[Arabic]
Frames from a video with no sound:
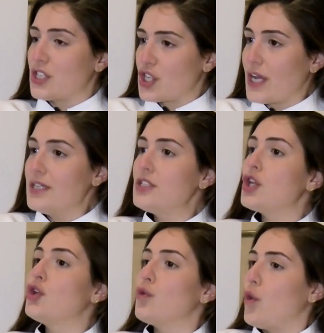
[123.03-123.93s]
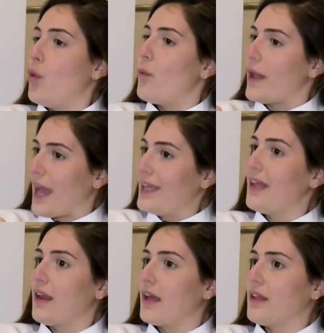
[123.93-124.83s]
الشخص انه هو
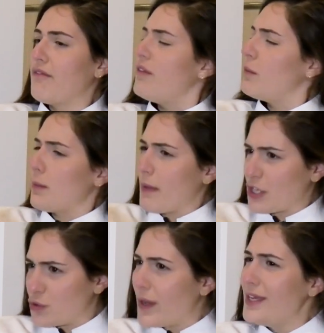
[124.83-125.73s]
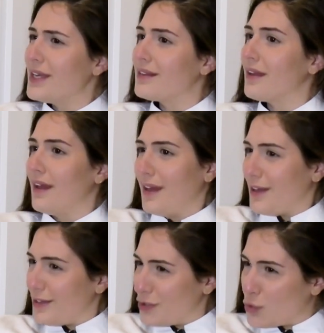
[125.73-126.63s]
هيدا الهدف يمكن مع شويه
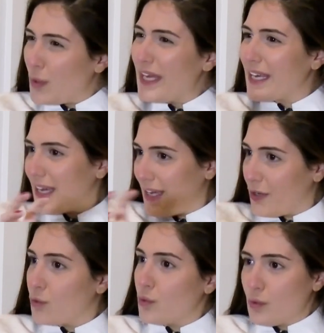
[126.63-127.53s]
تويكينج